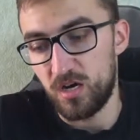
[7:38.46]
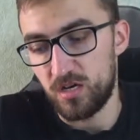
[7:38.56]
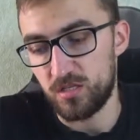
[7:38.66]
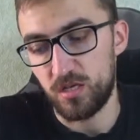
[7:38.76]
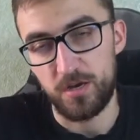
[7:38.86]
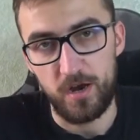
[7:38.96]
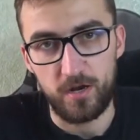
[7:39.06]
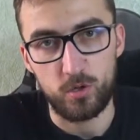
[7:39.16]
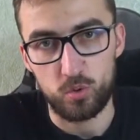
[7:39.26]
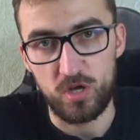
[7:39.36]
это
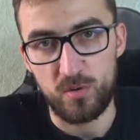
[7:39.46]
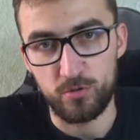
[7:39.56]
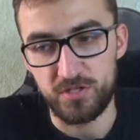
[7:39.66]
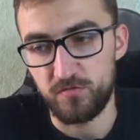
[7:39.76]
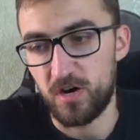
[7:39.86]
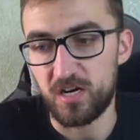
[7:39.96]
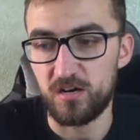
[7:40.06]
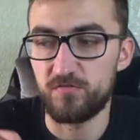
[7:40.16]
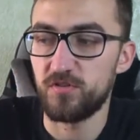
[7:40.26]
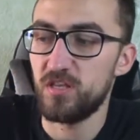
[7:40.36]
реально крутая
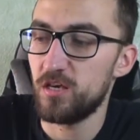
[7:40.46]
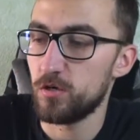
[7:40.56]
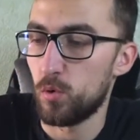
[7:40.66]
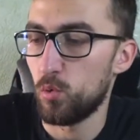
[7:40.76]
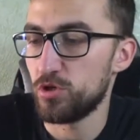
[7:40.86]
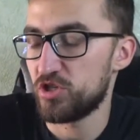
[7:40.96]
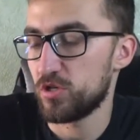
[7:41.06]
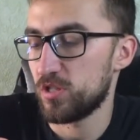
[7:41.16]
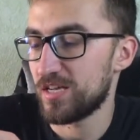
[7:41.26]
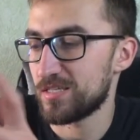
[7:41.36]
мультиварка, в ней
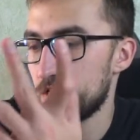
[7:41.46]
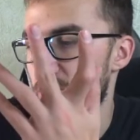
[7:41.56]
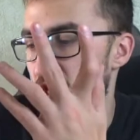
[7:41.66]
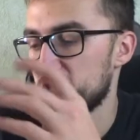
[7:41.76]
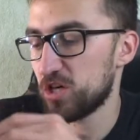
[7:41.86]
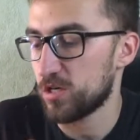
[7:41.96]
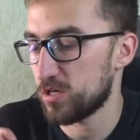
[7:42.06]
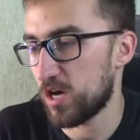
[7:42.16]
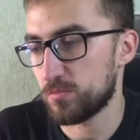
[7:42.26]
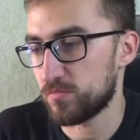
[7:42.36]
очень классная чаша,
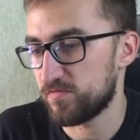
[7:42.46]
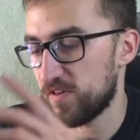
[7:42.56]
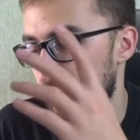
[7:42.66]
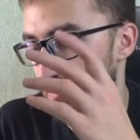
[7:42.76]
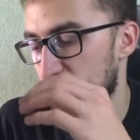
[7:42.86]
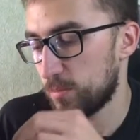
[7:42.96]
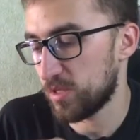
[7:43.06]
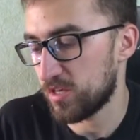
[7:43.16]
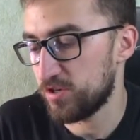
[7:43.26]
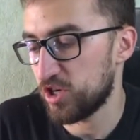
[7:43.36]
как, как всегда мне
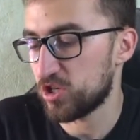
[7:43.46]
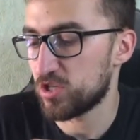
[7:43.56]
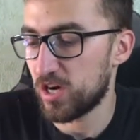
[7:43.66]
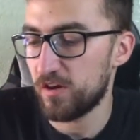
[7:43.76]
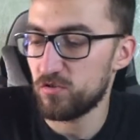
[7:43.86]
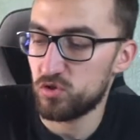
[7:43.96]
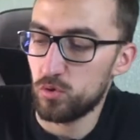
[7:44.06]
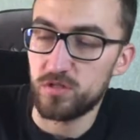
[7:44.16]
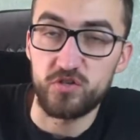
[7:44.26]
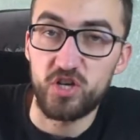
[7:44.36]
такие чаши нравятся,
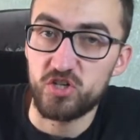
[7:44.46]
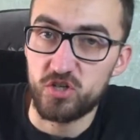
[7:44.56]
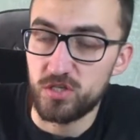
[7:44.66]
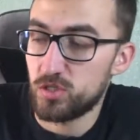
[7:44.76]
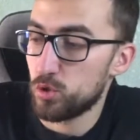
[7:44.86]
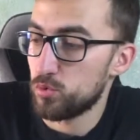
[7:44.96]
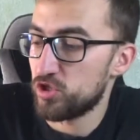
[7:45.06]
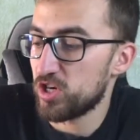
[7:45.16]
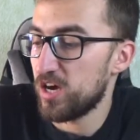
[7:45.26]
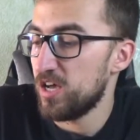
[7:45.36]
у этой чаши есть
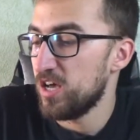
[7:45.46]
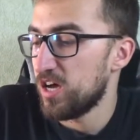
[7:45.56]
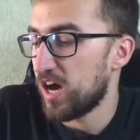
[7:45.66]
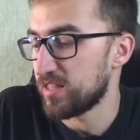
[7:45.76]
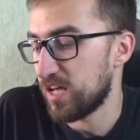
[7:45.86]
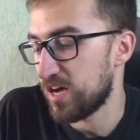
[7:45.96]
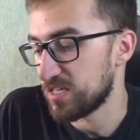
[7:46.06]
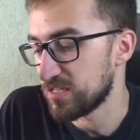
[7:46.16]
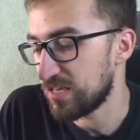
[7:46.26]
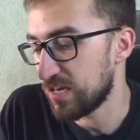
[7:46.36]
ручка,
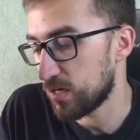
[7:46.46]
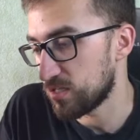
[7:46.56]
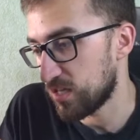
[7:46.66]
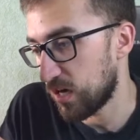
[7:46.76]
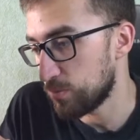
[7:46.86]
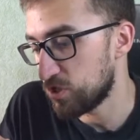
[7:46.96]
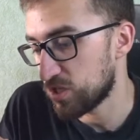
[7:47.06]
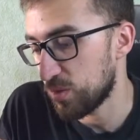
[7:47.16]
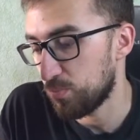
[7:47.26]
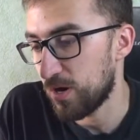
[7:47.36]
она с
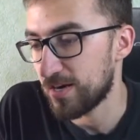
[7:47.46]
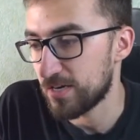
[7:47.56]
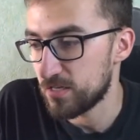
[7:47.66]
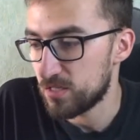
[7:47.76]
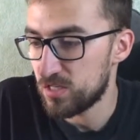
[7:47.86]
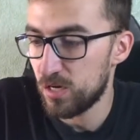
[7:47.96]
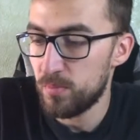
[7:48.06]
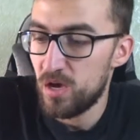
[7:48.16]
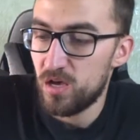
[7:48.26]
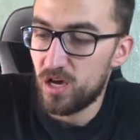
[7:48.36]
керамическим
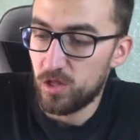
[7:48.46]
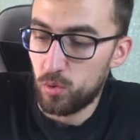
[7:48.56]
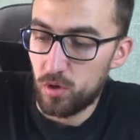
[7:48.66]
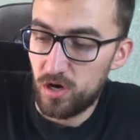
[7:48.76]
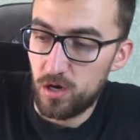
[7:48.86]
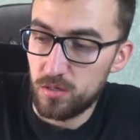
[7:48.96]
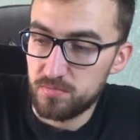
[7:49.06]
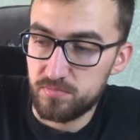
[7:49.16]
покрытием, которое